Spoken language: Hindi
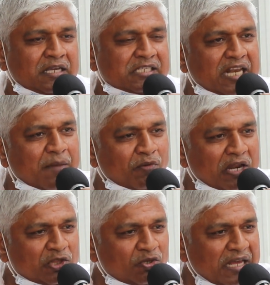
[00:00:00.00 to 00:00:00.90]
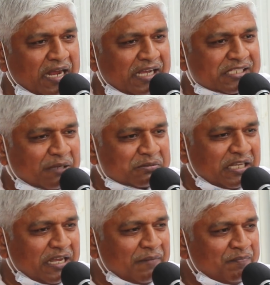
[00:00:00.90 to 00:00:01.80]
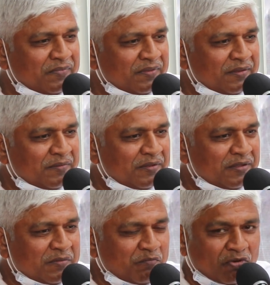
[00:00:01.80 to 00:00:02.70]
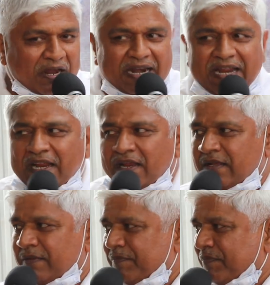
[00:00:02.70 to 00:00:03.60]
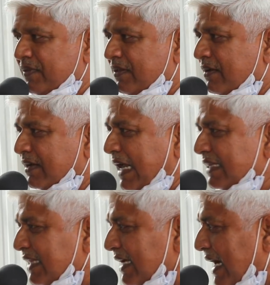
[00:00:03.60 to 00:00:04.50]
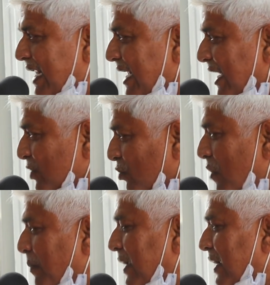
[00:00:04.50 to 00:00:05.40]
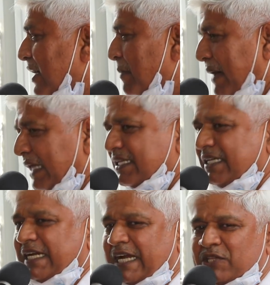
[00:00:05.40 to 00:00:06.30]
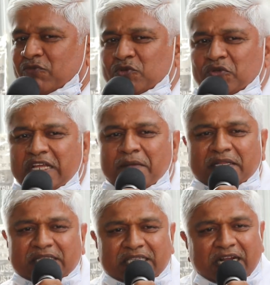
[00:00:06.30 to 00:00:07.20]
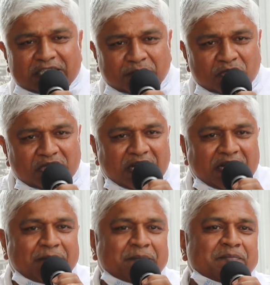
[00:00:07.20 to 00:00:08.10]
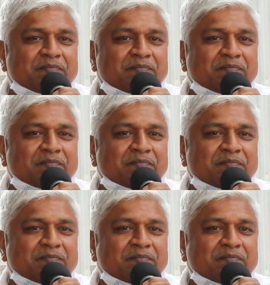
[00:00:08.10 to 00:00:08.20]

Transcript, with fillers: इसलिए पूरे दुनिया के सबसे पुराने क्रांतिकारी के तौर पर अगर बात की जाए तो वो दुनिया में तथागत बुद्ध हैं